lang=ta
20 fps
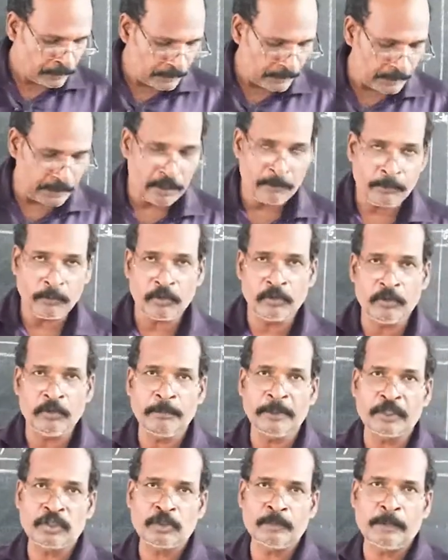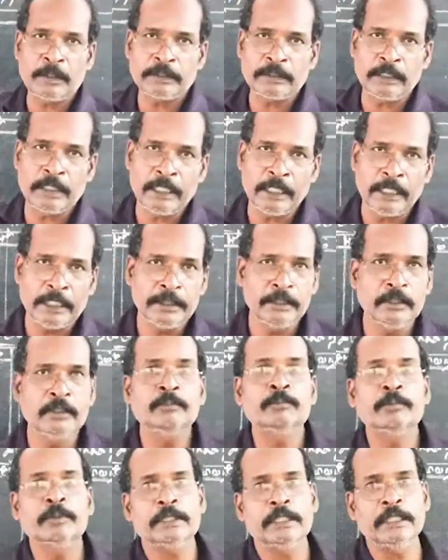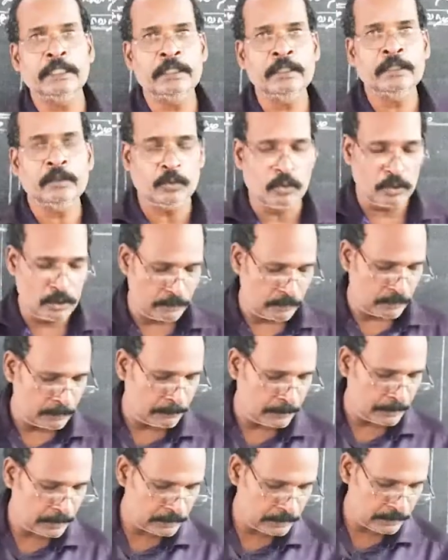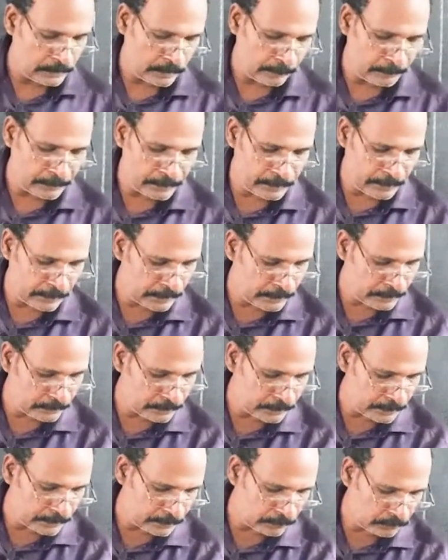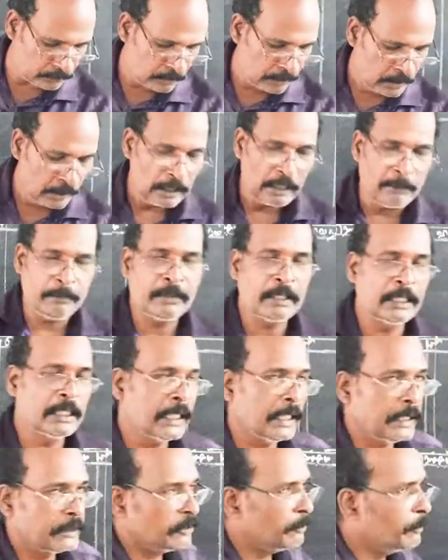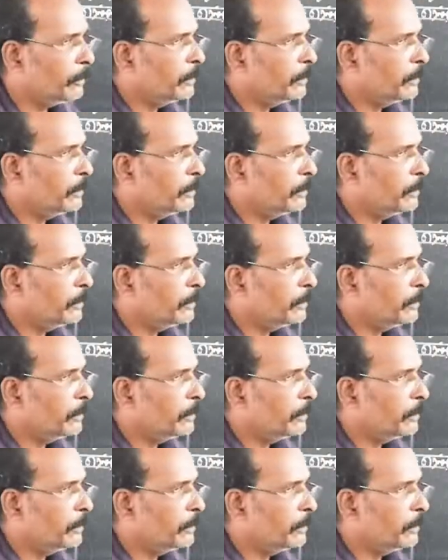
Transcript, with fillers: நீங்கள் என்ன பண்ணணும் பற்று பக்கத்தில் இருப்பு கீழ் கொண்டு வரப்பட்டது அப்படின்ட்டு எடுத்து எழுதிக்கணும் அப்போ ரெண்டாயிரத்தி